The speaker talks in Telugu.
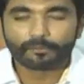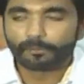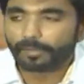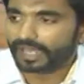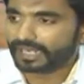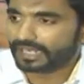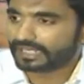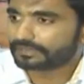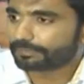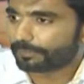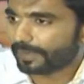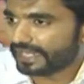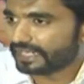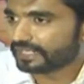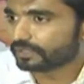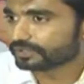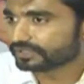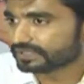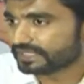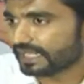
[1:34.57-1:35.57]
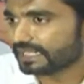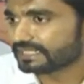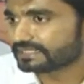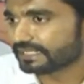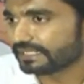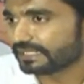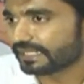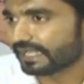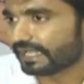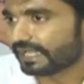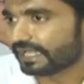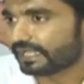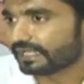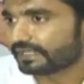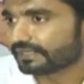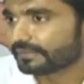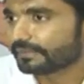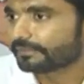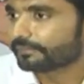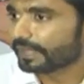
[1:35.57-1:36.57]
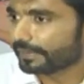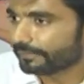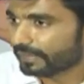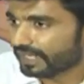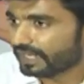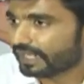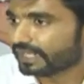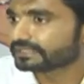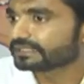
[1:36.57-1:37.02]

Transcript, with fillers: భరత్ పైన ఉంచాల్సిందిగా మిమ్మల్ని